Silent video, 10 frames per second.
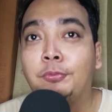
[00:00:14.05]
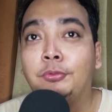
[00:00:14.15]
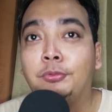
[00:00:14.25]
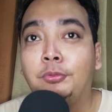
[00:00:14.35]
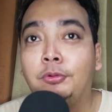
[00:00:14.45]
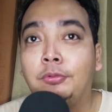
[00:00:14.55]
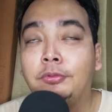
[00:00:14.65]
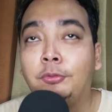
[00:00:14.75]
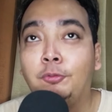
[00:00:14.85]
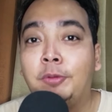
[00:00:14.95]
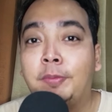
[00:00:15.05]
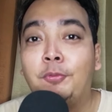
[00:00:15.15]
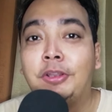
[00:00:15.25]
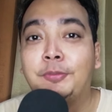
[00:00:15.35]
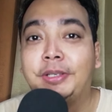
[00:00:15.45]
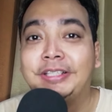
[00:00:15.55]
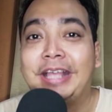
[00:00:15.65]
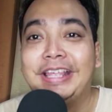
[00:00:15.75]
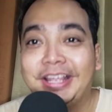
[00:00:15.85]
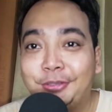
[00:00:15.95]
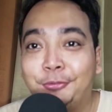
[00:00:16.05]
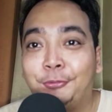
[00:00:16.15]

untuk youtuber pemula seperti saya gitu,